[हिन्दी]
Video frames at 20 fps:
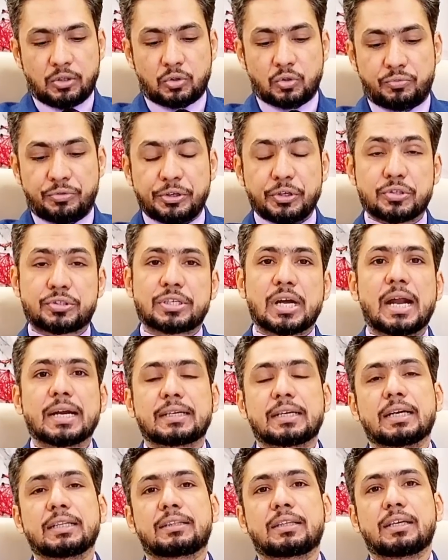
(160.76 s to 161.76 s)
तो वीडियो
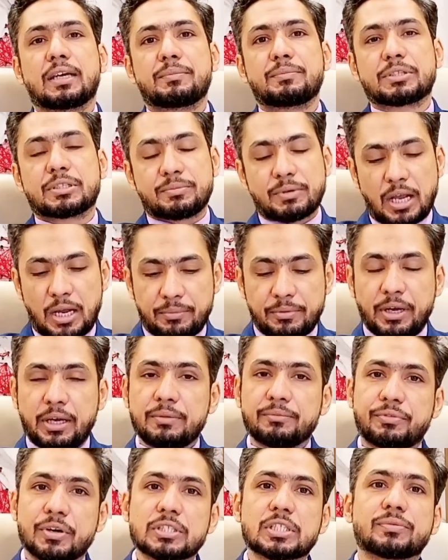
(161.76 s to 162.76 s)
स्टार्ट करते हैं
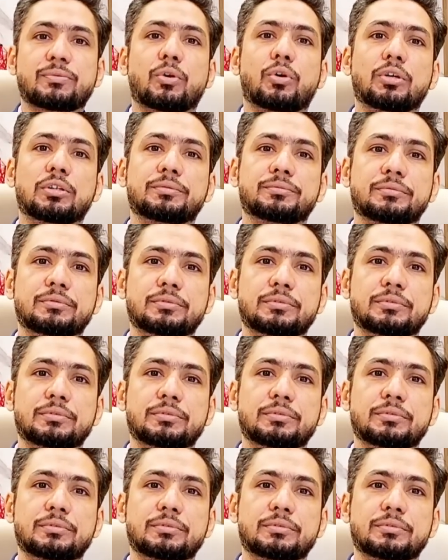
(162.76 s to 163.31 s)
बिस्मिल्लाह फर्स्ट ऑफ ऑल